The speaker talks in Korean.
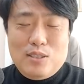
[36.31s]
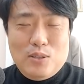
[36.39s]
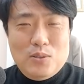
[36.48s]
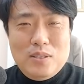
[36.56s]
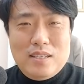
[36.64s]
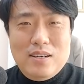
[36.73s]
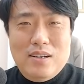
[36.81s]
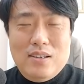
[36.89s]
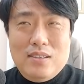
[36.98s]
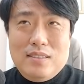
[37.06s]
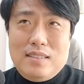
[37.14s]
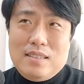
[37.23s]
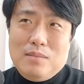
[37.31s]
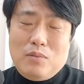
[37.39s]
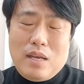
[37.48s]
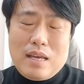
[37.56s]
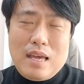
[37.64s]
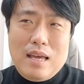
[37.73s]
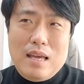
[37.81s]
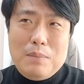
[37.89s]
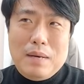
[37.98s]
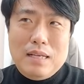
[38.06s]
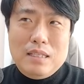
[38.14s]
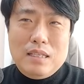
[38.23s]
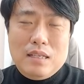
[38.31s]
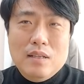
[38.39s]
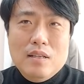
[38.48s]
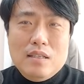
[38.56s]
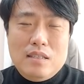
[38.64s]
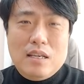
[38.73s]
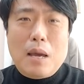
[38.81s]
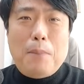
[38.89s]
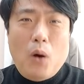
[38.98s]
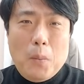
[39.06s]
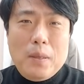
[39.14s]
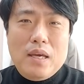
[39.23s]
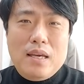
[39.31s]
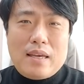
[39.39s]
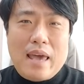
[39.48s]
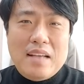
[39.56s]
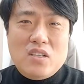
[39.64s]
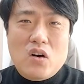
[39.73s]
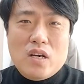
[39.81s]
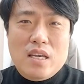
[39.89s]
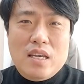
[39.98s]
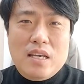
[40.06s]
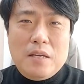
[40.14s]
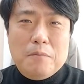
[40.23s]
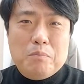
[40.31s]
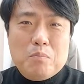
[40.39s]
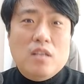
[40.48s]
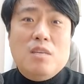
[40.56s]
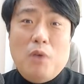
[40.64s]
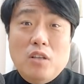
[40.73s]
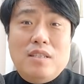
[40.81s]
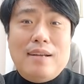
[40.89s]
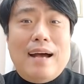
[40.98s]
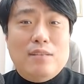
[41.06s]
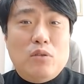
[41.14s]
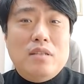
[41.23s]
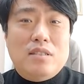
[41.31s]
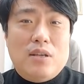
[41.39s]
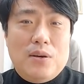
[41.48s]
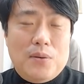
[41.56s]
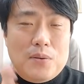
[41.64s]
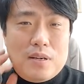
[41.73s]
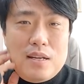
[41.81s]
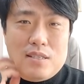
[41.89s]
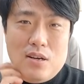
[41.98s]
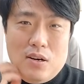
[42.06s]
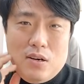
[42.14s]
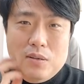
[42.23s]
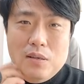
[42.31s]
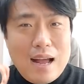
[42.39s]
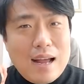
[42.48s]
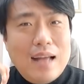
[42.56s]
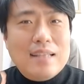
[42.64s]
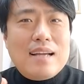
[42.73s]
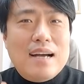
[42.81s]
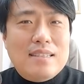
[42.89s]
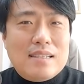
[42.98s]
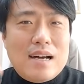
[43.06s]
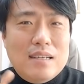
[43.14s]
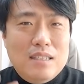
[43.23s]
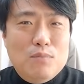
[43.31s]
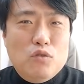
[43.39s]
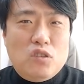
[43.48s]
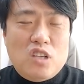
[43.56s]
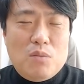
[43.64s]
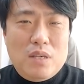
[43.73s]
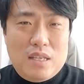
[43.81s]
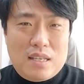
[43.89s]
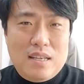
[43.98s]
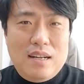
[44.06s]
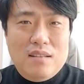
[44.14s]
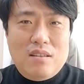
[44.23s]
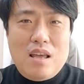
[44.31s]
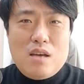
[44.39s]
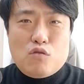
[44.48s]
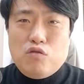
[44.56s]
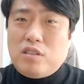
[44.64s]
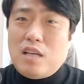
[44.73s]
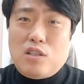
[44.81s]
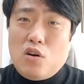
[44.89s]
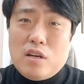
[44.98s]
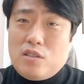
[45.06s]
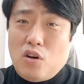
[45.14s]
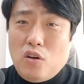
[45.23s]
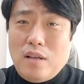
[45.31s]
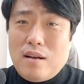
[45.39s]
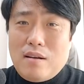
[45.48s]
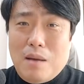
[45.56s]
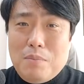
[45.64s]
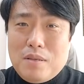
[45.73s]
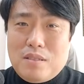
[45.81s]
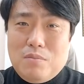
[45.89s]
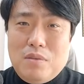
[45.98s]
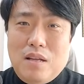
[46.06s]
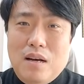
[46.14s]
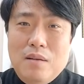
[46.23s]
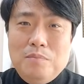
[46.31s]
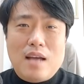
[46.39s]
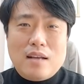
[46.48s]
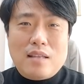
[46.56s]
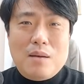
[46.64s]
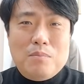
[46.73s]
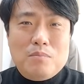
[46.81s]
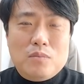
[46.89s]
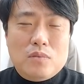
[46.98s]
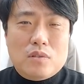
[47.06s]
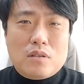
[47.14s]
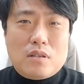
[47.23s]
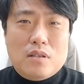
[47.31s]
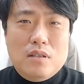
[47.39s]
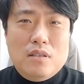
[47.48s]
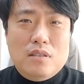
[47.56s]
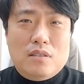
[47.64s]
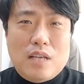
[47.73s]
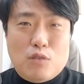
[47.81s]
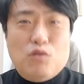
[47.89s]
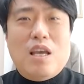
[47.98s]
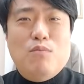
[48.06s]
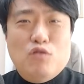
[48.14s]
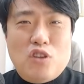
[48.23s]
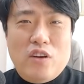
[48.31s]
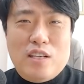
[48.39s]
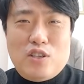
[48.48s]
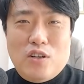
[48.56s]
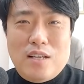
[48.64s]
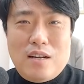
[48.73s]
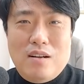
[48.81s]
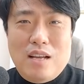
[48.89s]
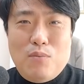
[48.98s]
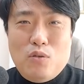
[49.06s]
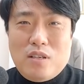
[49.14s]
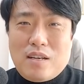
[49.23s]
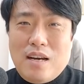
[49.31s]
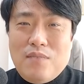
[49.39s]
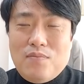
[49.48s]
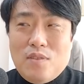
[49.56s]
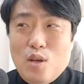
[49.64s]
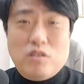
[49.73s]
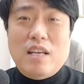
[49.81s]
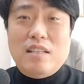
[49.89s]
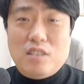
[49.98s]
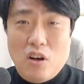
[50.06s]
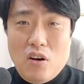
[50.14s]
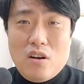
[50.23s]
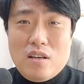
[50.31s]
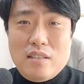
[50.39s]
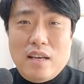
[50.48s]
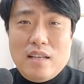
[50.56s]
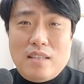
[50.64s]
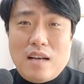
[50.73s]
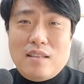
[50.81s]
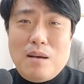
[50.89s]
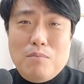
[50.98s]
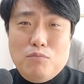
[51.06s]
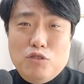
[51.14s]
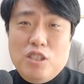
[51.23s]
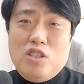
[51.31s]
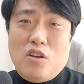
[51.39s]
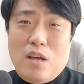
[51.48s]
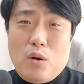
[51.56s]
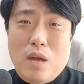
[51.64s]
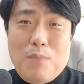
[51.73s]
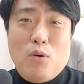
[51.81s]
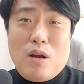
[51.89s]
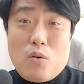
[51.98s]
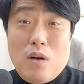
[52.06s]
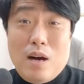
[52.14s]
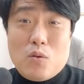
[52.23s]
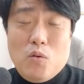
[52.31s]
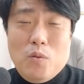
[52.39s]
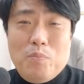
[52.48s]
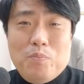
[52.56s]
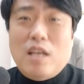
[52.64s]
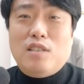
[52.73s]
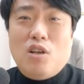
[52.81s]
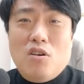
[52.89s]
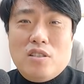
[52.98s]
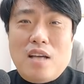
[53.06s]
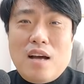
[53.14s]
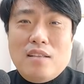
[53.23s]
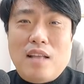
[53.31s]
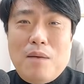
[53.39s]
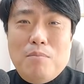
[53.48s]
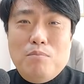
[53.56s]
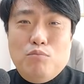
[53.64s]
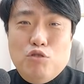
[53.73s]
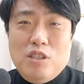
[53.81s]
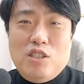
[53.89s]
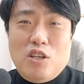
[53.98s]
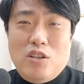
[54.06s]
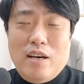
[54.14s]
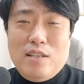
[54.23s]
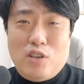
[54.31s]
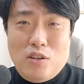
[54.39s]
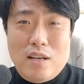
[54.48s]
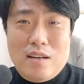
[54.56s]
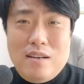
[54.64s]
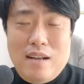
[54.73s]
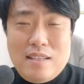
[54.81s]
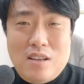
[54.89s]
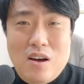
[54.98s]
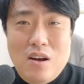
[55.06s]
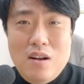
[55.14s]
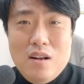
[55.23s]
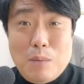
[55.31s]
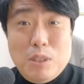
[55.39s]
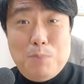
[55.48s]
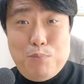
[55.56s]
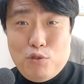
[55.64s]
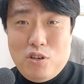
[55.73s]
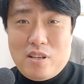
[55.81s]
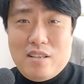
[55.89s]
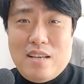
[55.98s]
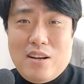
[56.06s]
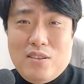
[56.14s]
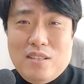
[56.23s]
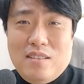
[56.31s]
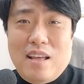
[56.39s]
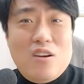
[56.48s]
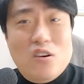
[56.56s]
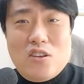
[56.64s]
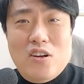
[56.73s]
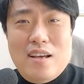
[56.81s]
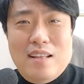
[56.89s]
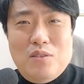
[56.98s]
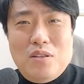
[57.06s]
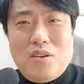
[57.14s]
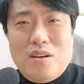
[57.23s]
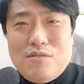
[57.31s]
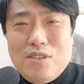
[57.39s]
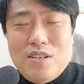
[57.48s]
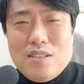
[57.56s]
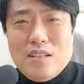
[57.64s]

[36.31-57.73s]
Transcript: 저도 이거 지금 되게 많이, 이게 법이 개정이 된 지 며칠 안 됐어요. 그래서 딱 한 가지가 의문점이 있긴 한데, 국세청이 전화를 안 받습니다. 상담 제주 세무서에 전화를 해보니까 국세청 상담 문의 전화로 해보라고 하고, 국세청 상담 문의 전화에 전화를 해서 30분을 기다렸는데 연결이 안 되더라고요.